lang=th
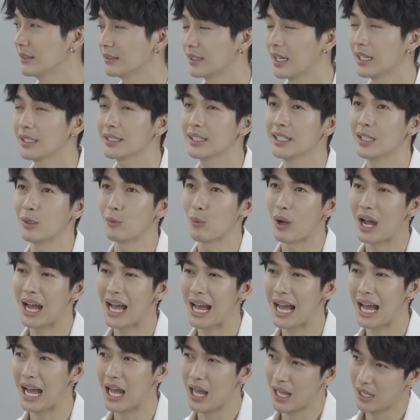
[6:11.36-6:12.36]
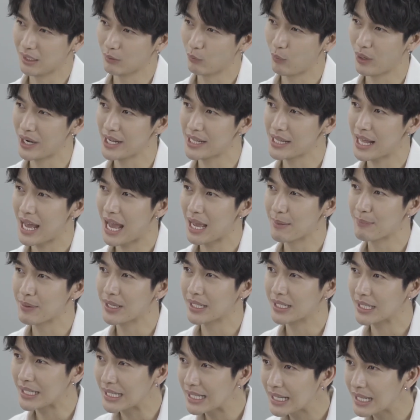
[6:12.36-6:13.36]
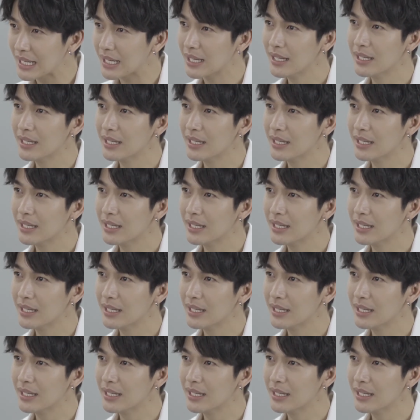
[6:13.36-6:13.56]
ถ้าเกิดว่าวาเลนไทน์ปีนี้